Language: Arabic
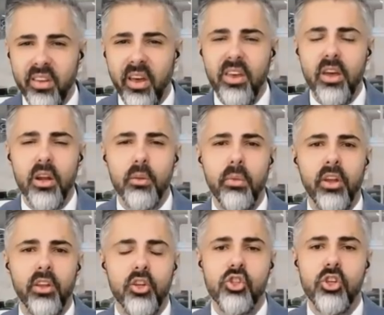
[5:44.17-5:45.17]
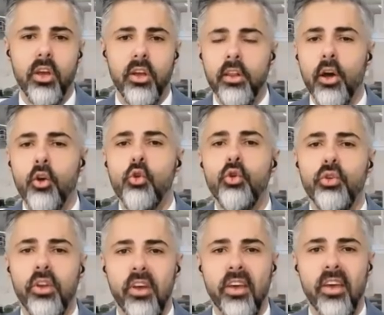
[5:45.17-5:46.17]
قد تغيرت بعض الشيء لن
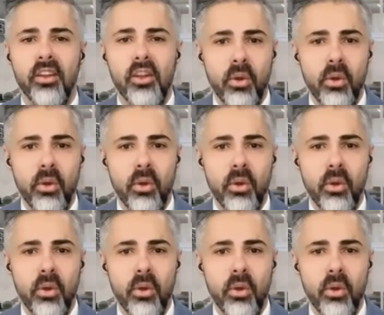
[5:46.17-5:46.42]
أقول هناك